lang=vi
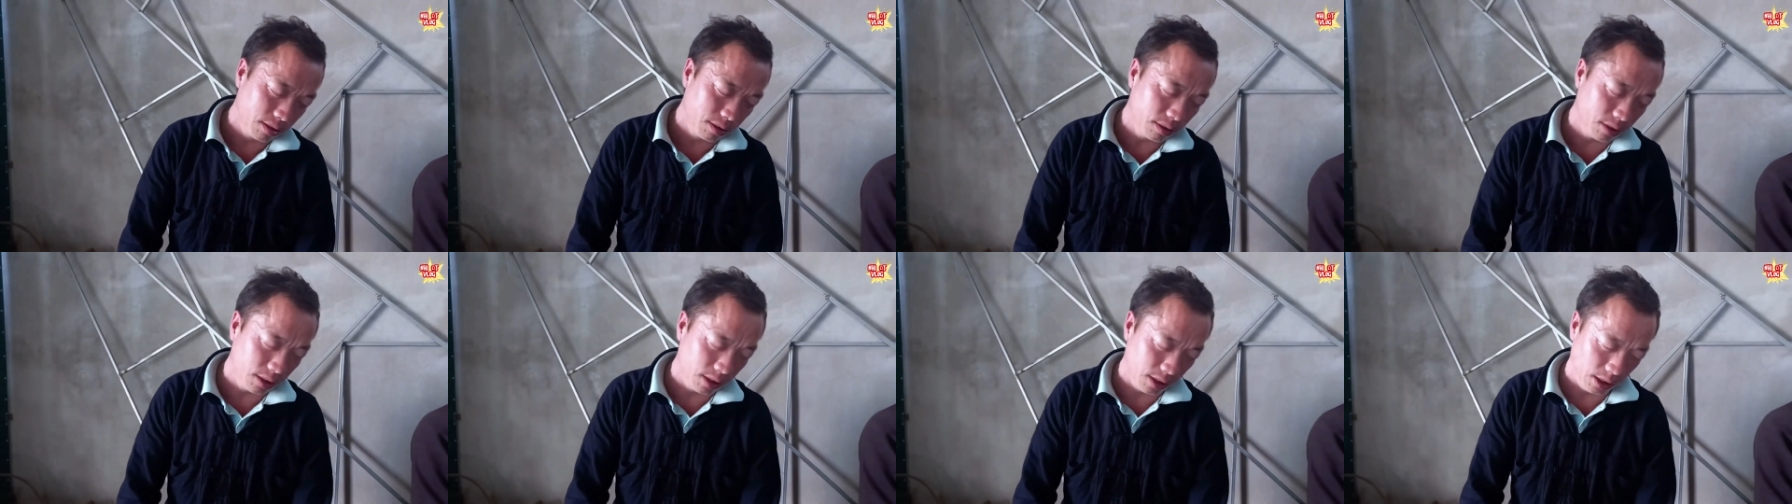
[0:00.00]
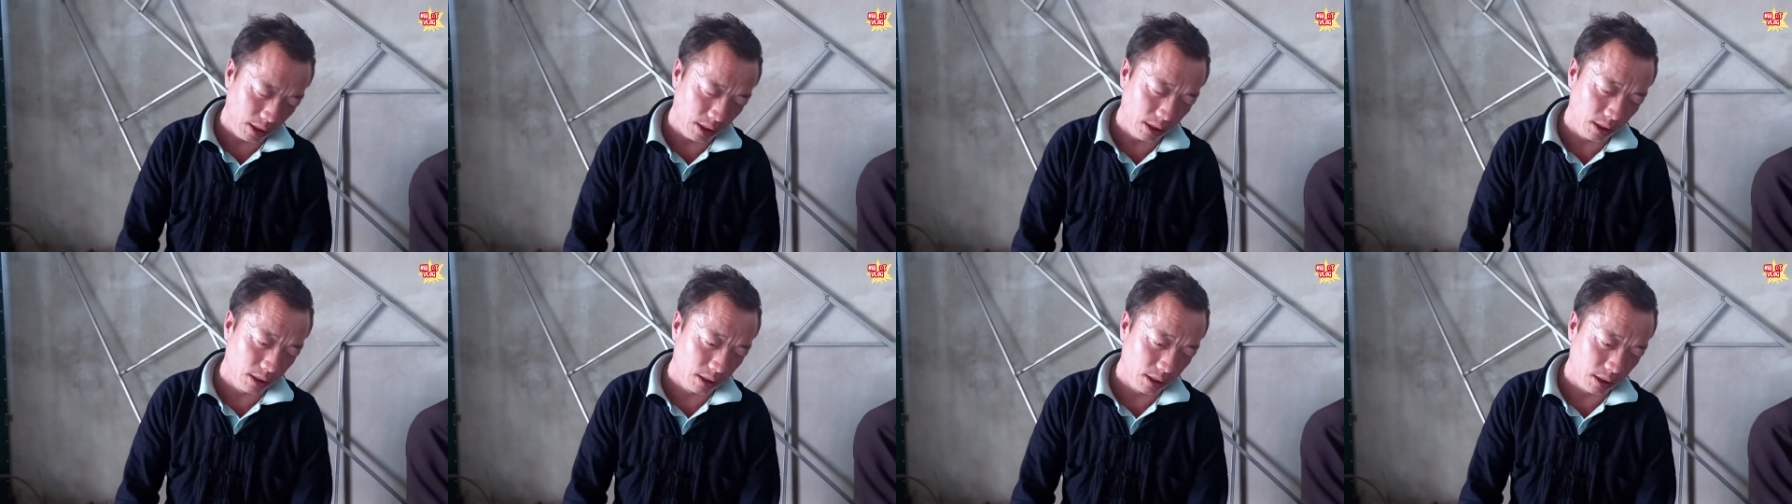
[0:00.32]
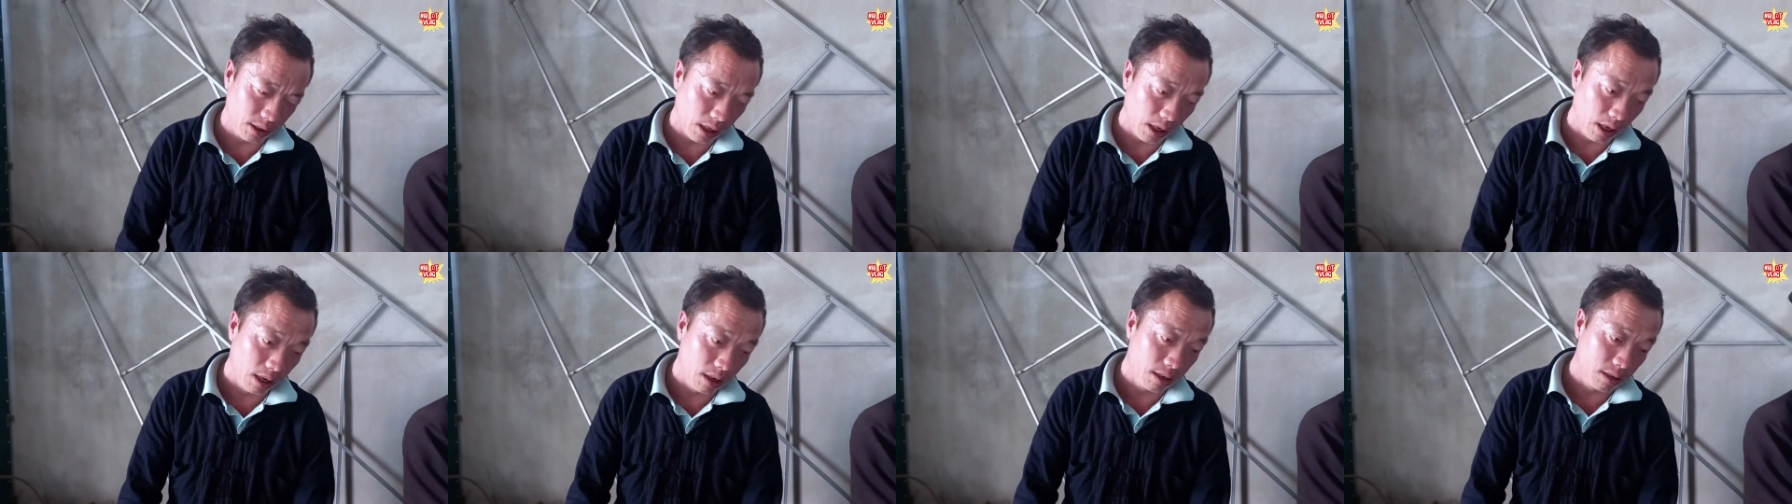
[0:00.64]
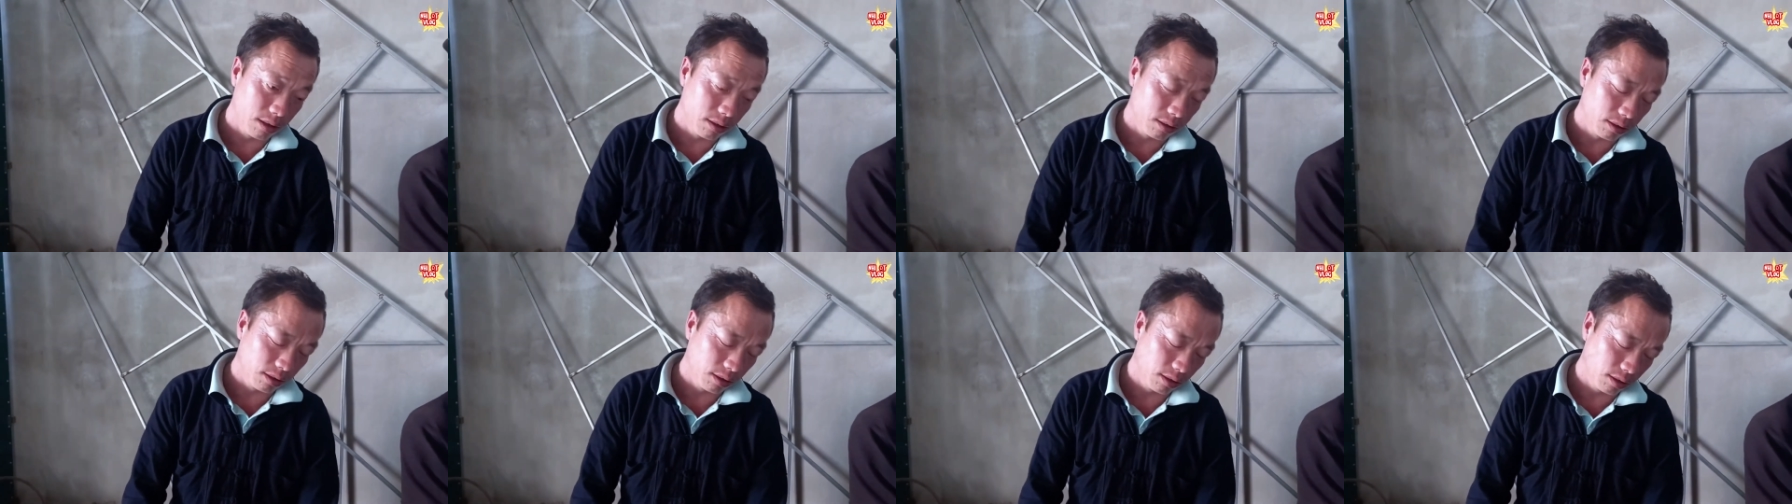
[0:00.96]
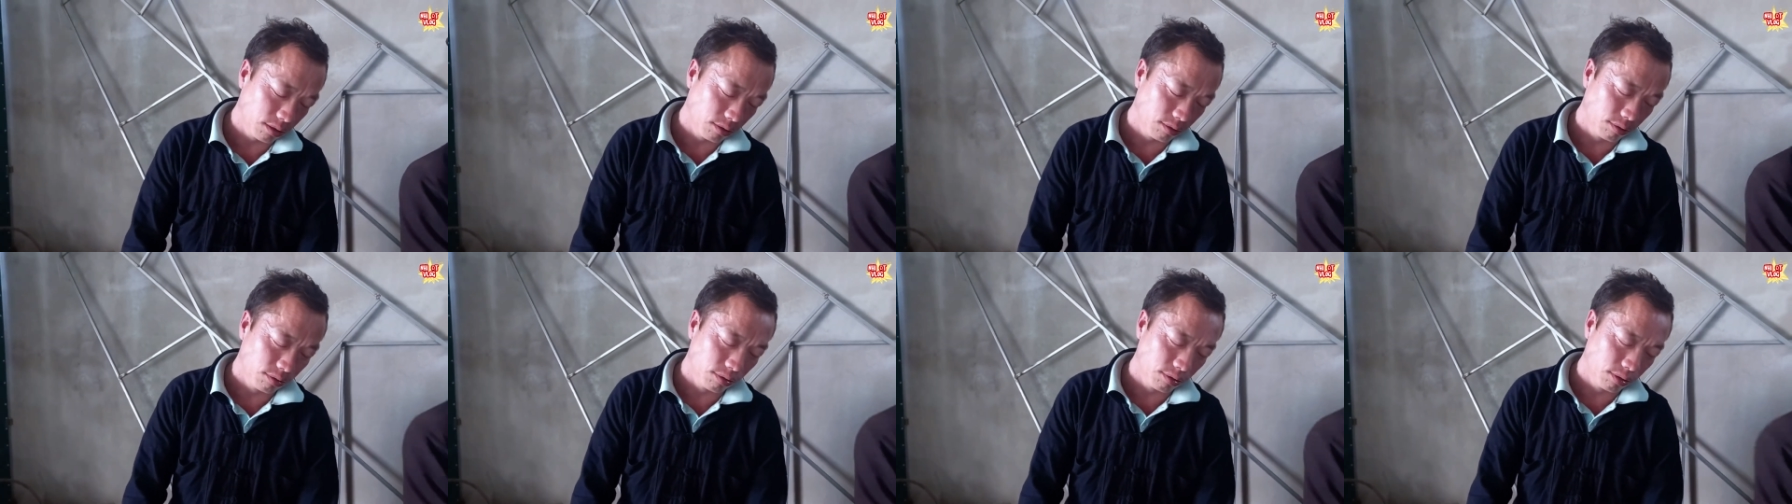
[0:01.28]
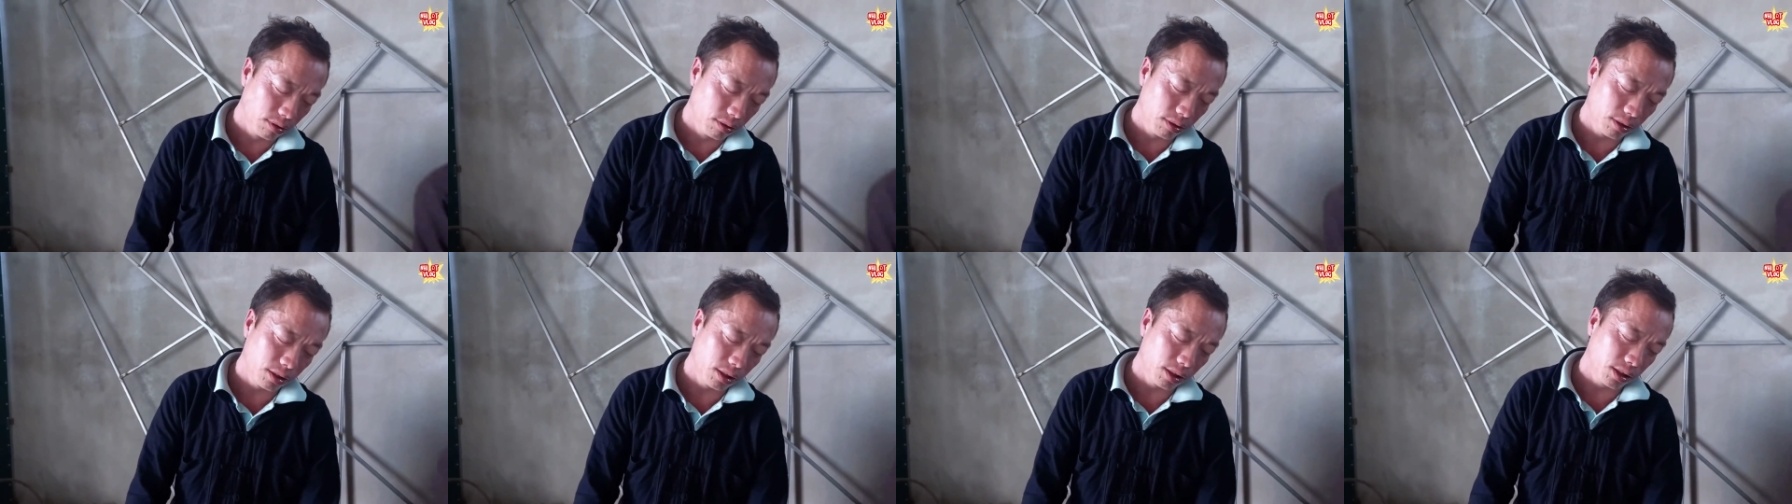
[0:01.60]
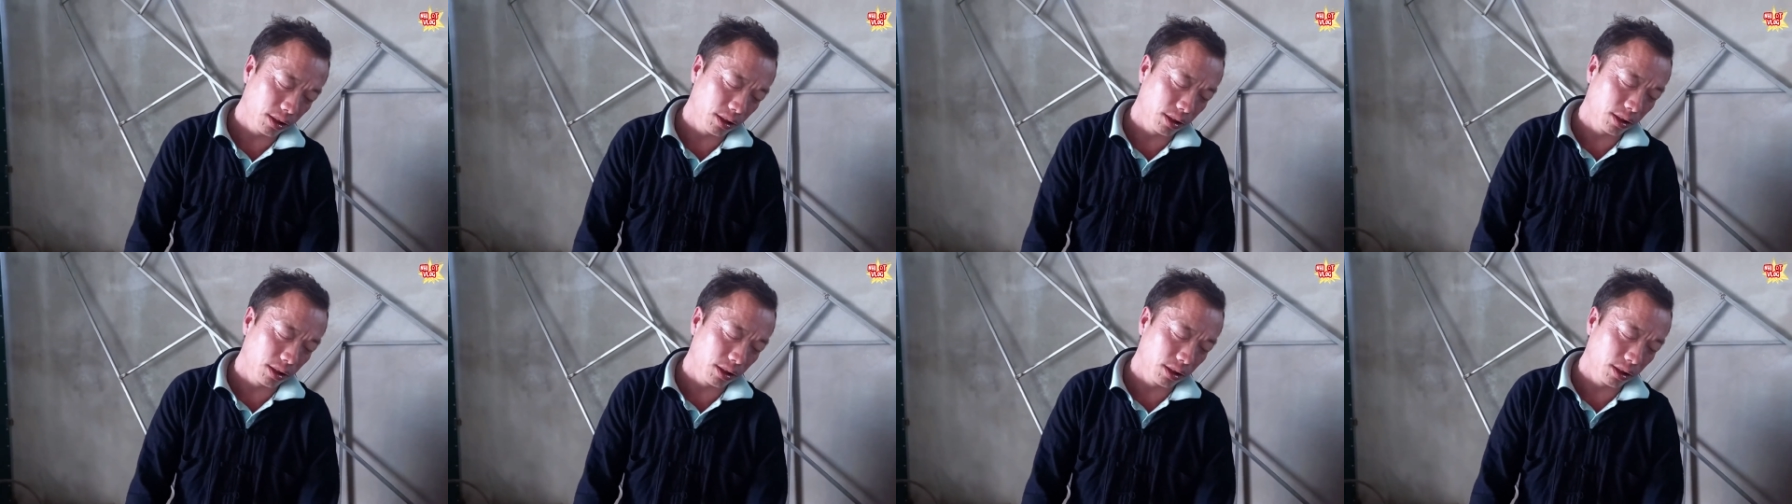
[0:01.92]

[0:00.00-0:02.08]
này lại quay lại cái lưỡi liếm